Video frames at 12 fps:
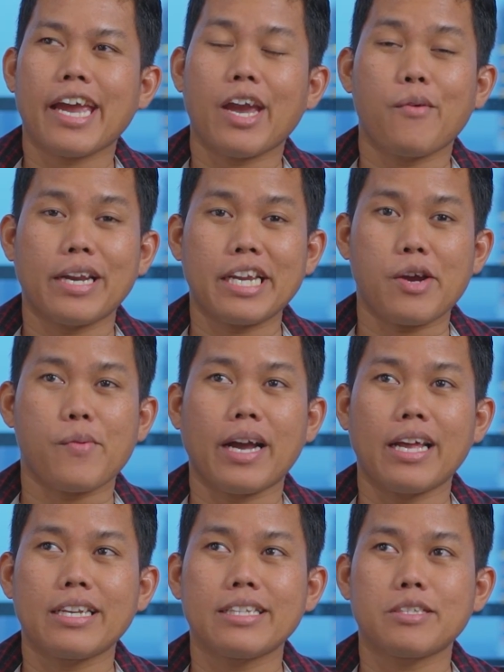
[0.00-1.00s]

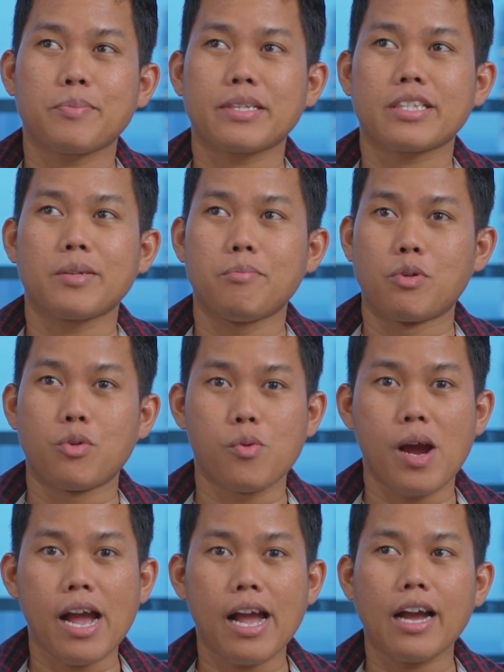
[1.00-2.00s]
hewan-hewan seperti
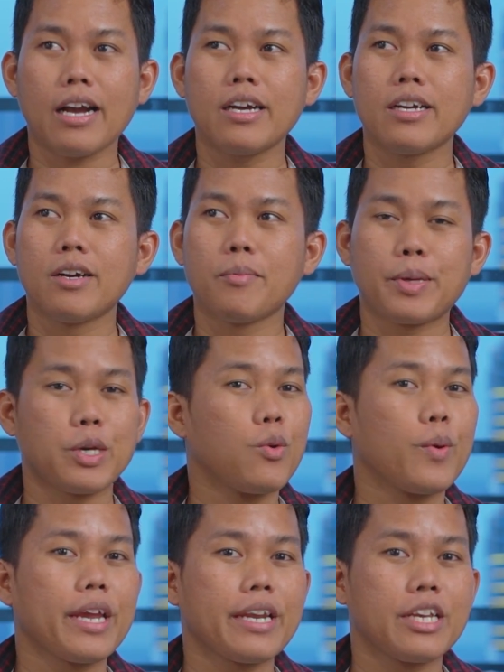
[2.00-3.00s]
beruang,
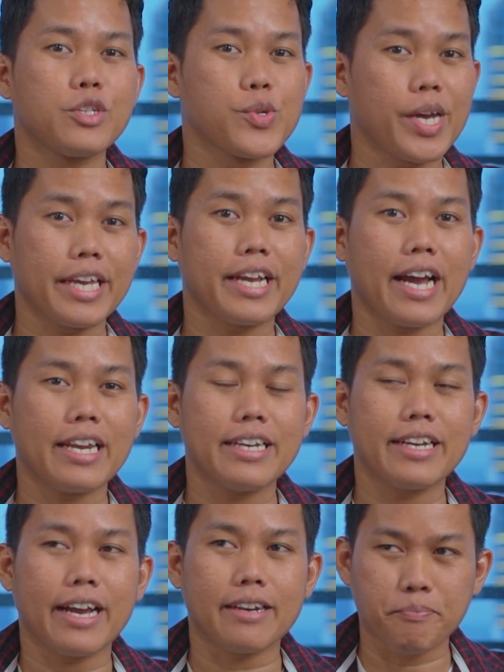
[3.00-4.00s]
penguin dan juga ikan
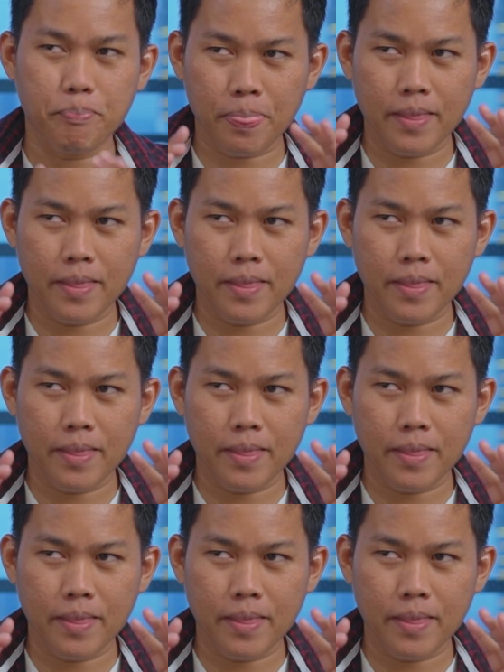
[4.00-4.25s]
dengan